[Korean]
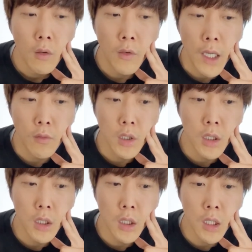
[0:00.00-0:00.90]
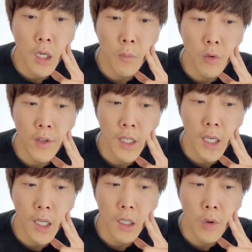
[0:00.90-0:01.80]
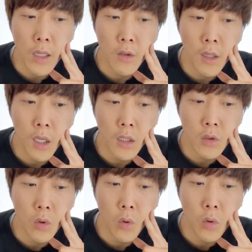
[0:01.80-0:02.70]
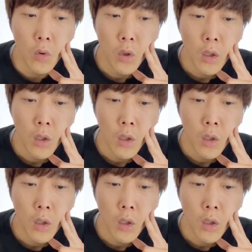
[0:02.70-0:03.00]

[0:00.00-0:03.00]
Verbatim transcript: 5G랑 뭐 VR 관련돼 가지고